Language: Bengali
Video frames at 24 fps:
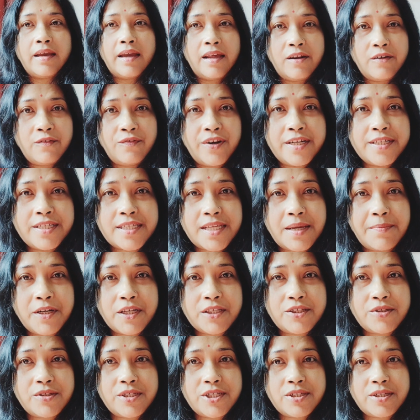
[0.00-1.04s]
হ্যালো ফ্রেন্ডস কেমন
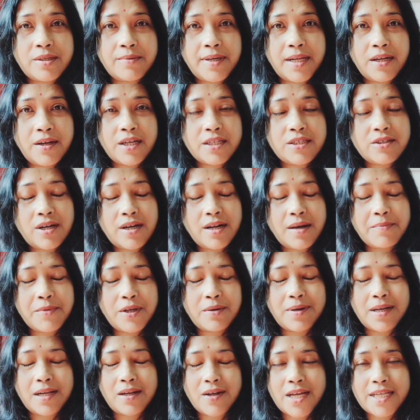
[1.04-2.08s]
আছো নিশ্চয়ই ভালো আছো আর
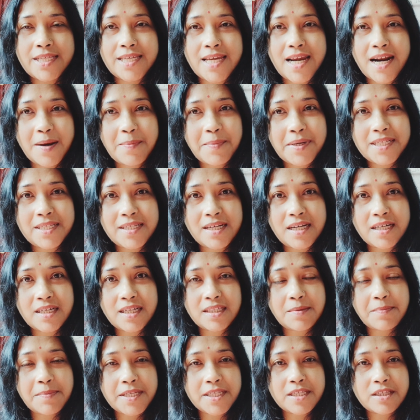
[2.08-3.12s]
আমিও ভালো আছি আর আমার
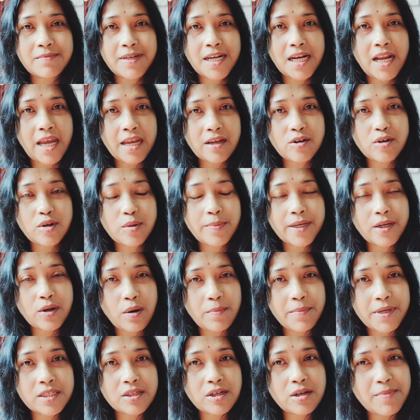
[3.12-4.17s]
চ্যানেলটাতে প্লিজ তোমরা লাইক করবে
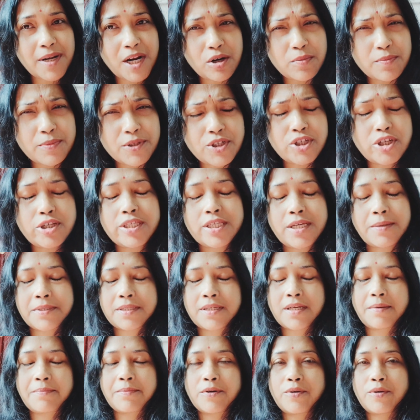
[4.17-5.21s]
কমেন্টস করবে আর অবশ্যই
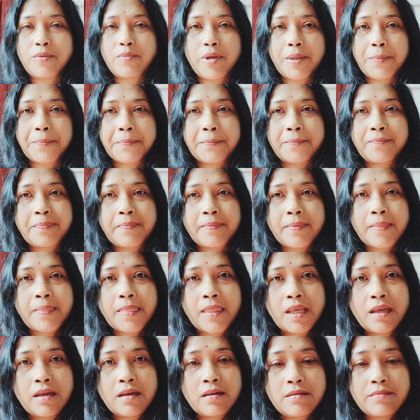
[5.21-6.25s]
সাবস্ক্রাইব করবে
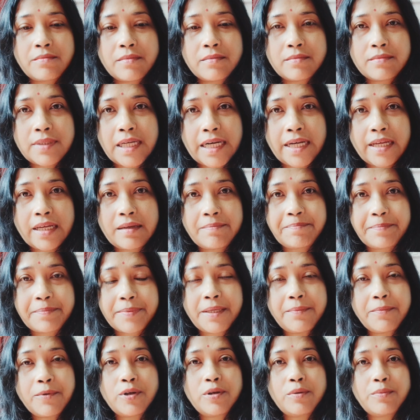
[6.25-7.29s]
মানে
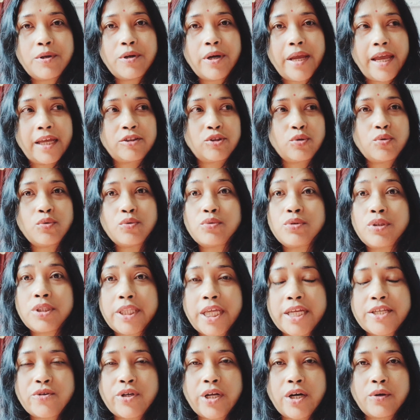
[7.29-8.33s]
কি বলবো এত
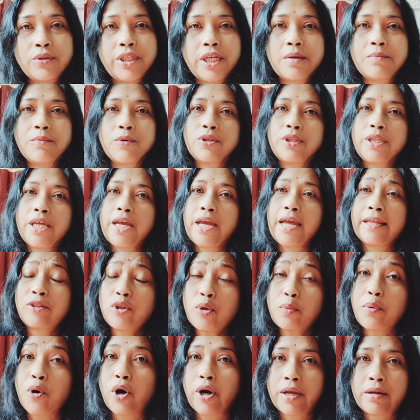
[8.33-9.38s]
উত্তেজনা ওদের মধ্যে এত
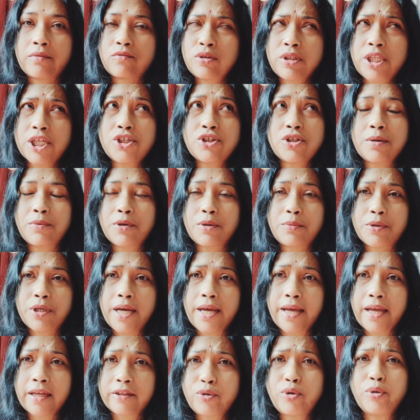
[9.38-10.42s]
ভয় উত্তেজনা বলবো না
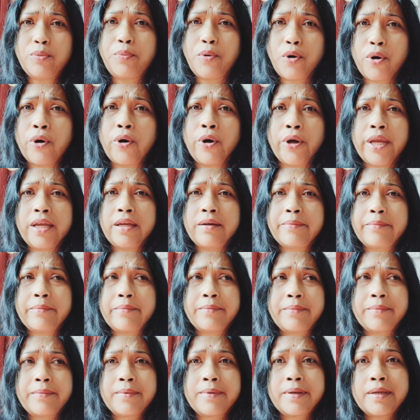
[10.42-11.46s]
এত ভয়
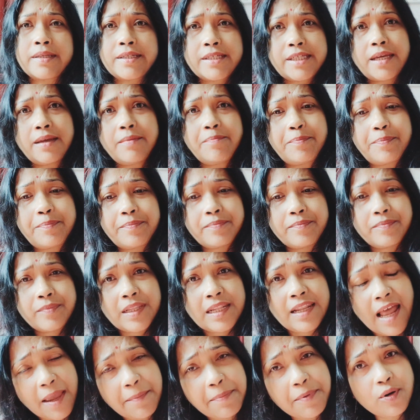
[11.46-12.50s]
যে
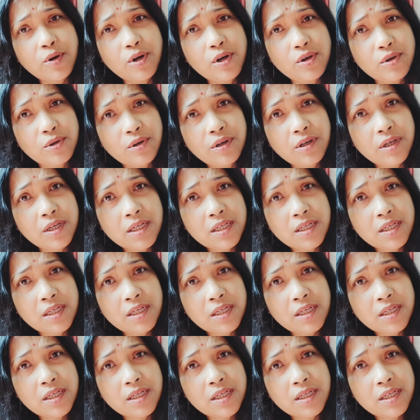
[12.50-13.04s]
লাইভ করলো